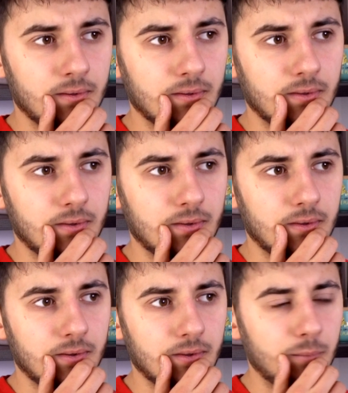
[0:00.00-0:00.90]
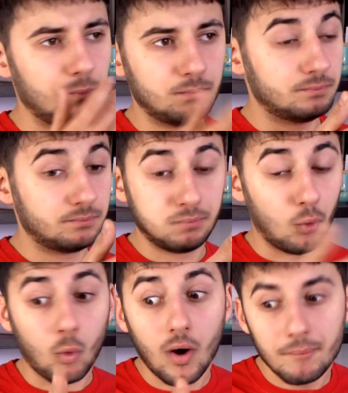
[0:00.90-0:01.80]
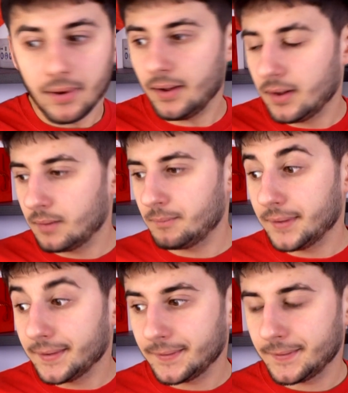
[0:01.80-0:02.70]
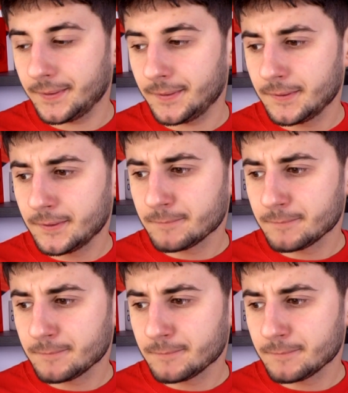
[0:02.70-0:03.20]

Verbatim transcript: Euh... Pourquoi pas, hein, mais...